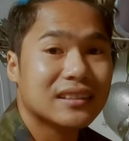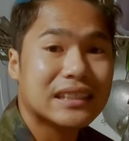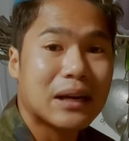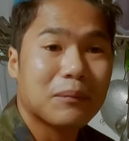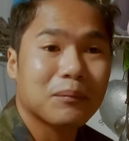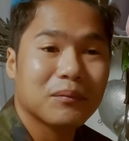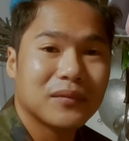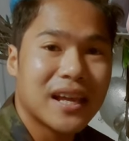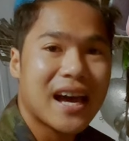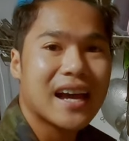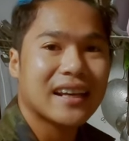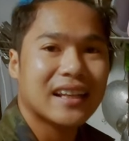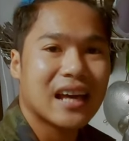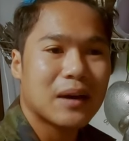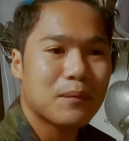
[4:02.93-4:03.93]
จับได้
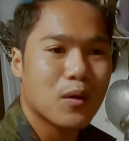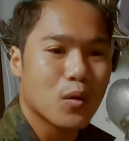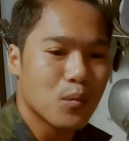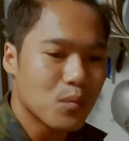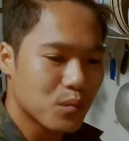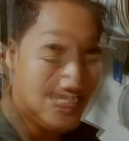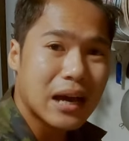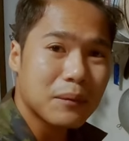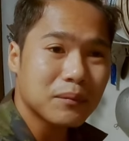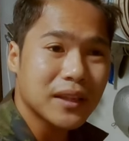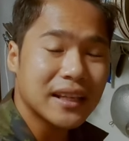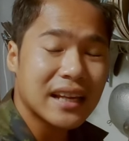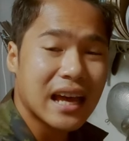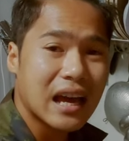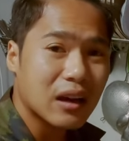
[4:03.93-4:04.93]
นะครับ ผมน้ำ
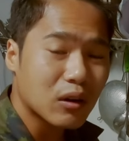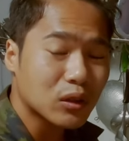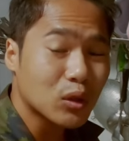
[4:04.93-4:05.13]
ในนา